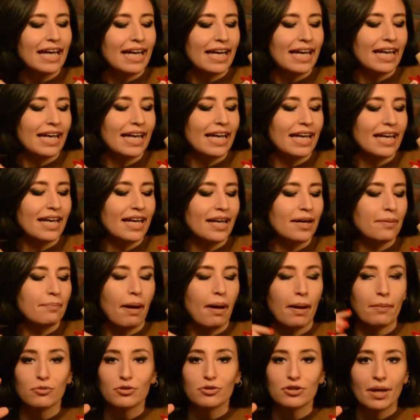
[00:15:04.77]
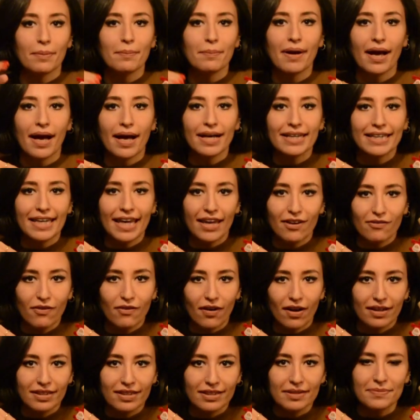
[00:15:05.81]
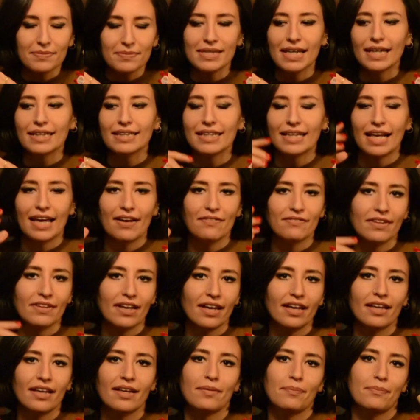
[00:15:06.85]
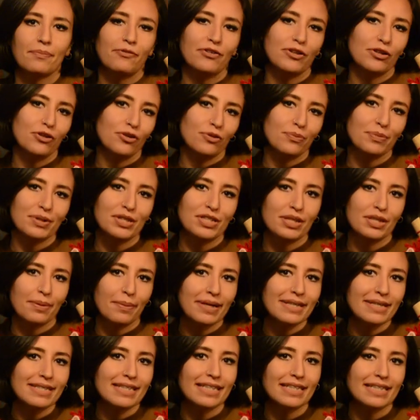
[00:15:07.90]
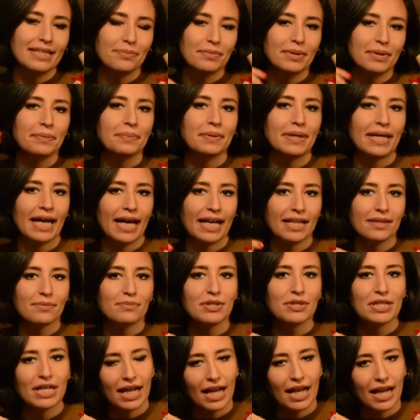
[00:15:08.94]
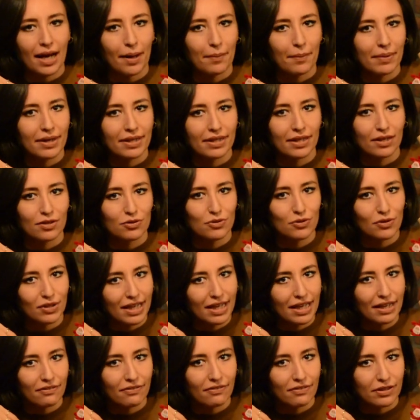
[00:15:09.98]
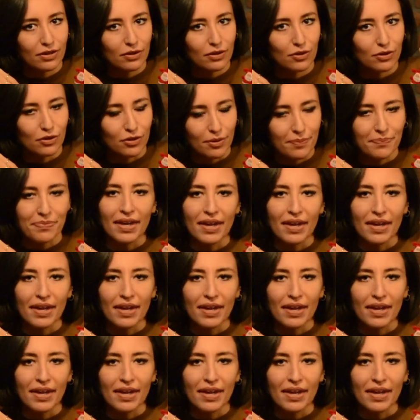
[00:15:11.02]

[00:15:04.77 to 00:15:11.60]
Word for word: Ee, ben bu işten bayağı keyif aldım. Zaten evde videonun başına bahsettiğim gibi kendim şeyler yapmaktan çok keyif alıyorum.